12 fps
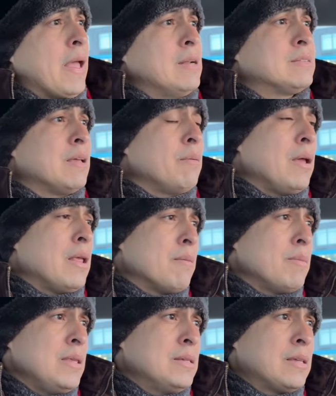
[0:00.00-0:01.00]

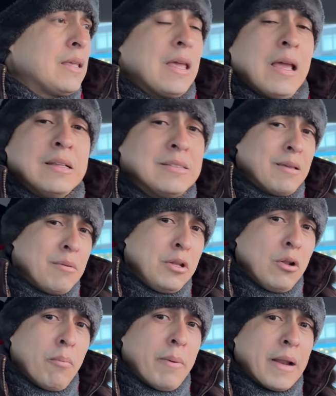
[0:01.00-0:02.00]
ella me dice que él se
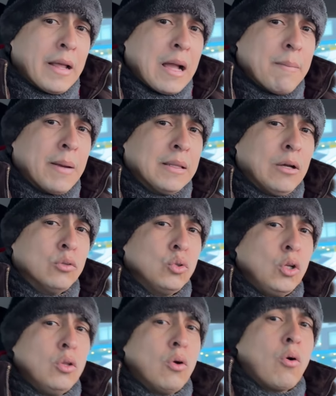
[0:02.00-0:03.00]
vino para acá, para
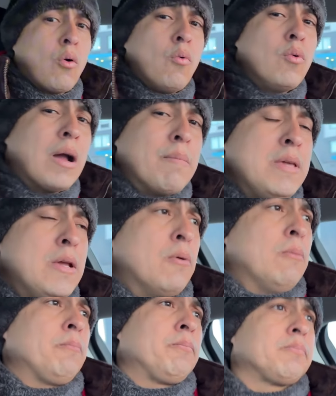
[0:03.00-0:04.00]
Estados Unidos, con un
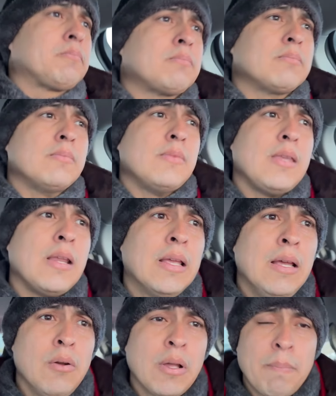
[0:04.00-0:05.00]
amigo
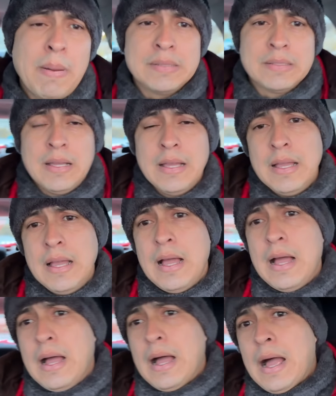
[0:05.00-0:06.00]
¿Qué es lo que pasa?
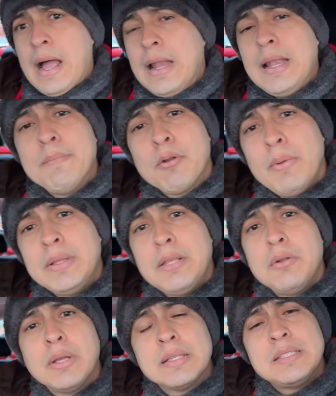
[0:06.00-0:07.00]
A él le
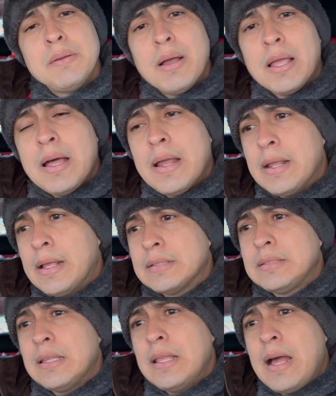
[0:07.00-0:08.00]
prometieron que se iba a quedar en
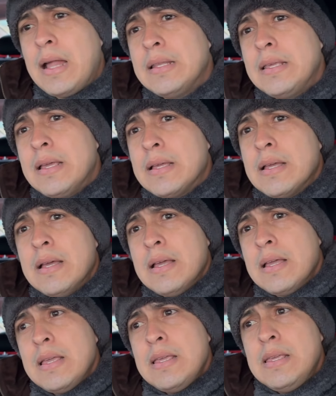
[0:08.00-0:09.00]
casa de alguien
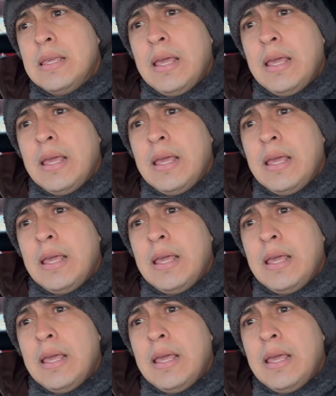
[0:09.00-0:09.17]
y